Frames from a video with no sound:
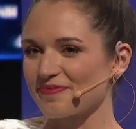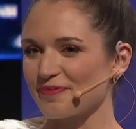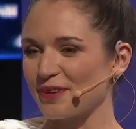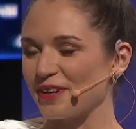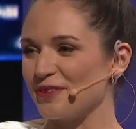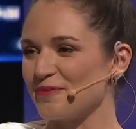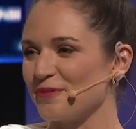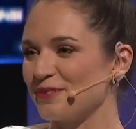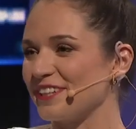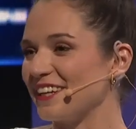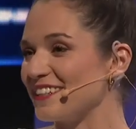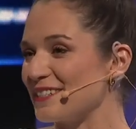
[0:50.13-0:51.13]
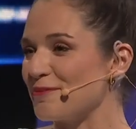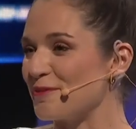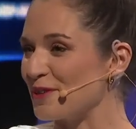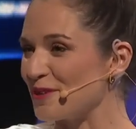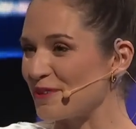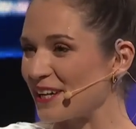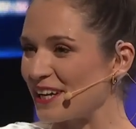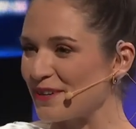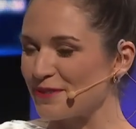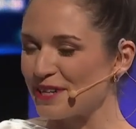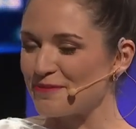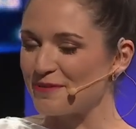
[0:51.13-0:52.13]
Bueno, muchas gracias primero porque nada
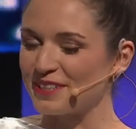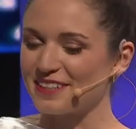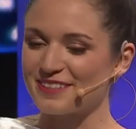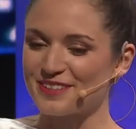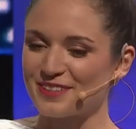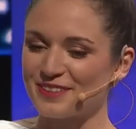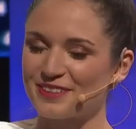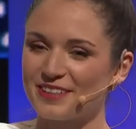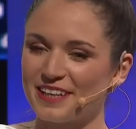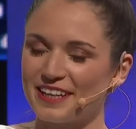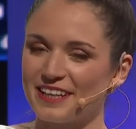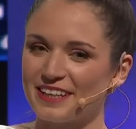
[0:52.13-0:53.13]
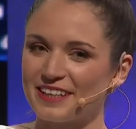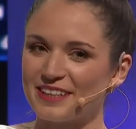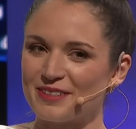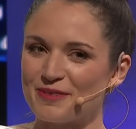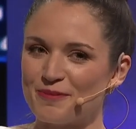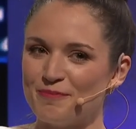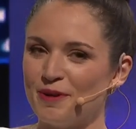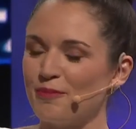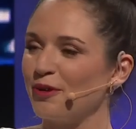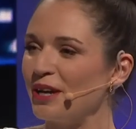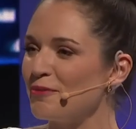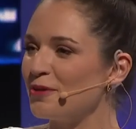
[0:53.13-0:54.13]
por la invitación. Eh, me
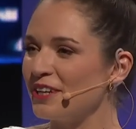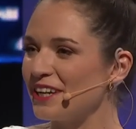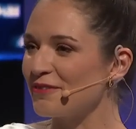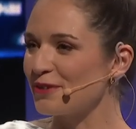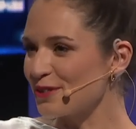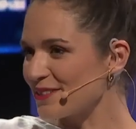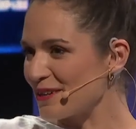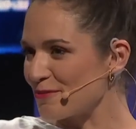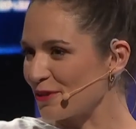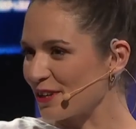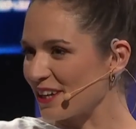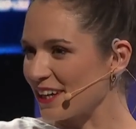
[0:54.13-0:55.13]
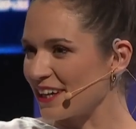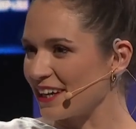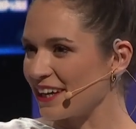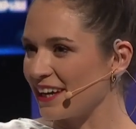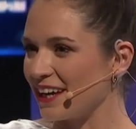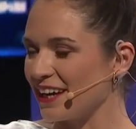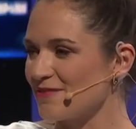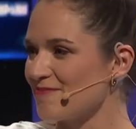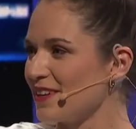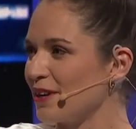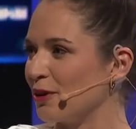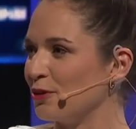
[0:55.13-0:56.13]
pone muy nerviosa porque
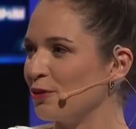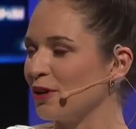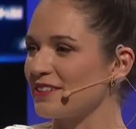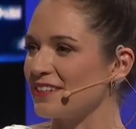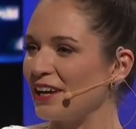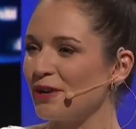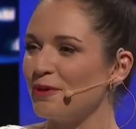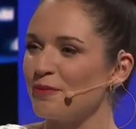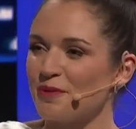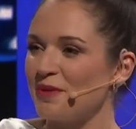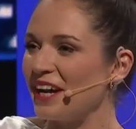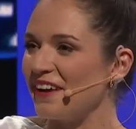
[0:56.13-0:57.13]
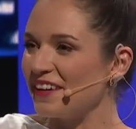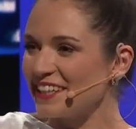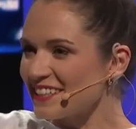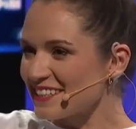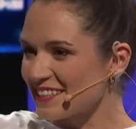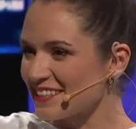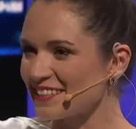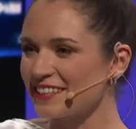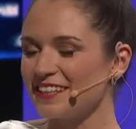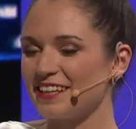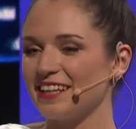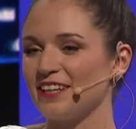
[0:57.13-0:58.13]
cuando uno hace algo por primera vez,
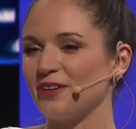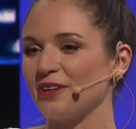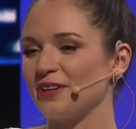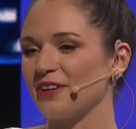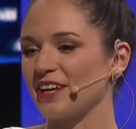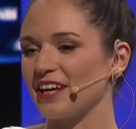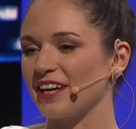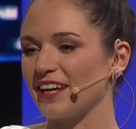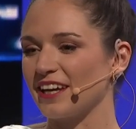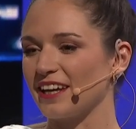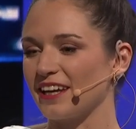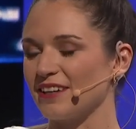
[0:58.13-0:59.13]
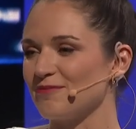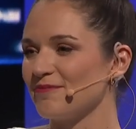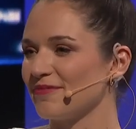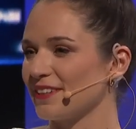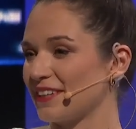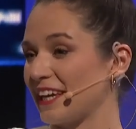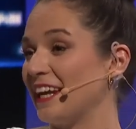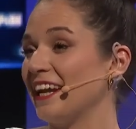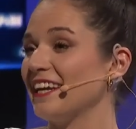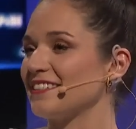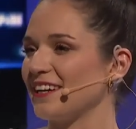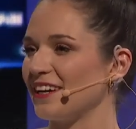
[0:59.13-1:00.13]
yo creo que
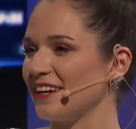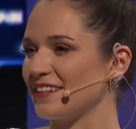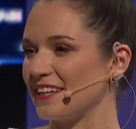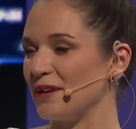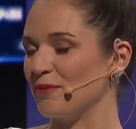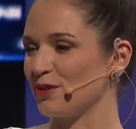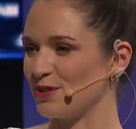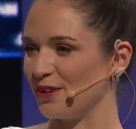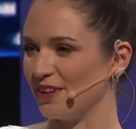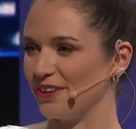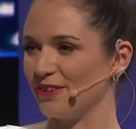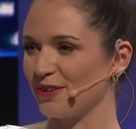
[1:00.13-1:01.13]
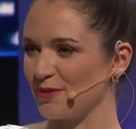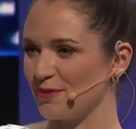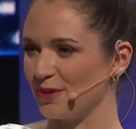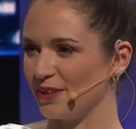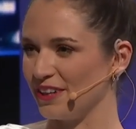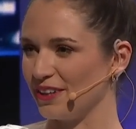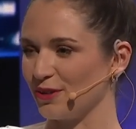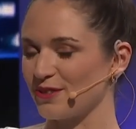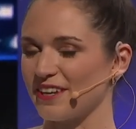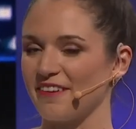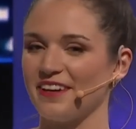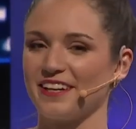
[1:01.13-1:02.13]
genera esas emociones, ¿no? Como de no
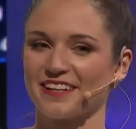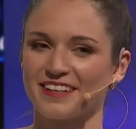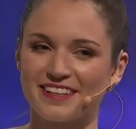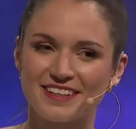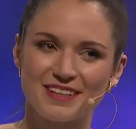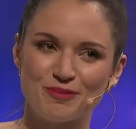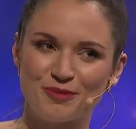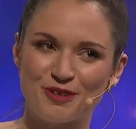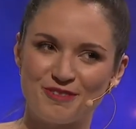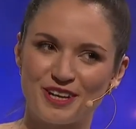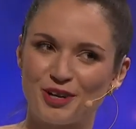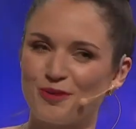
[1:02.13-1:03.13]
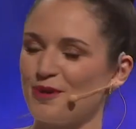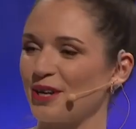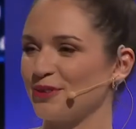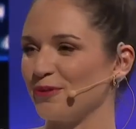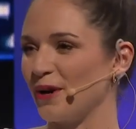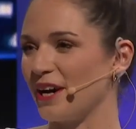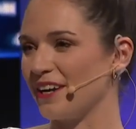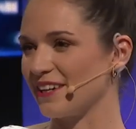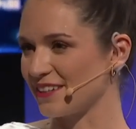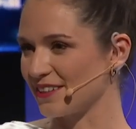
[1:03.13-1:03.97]
saber muy bien cómo actuar,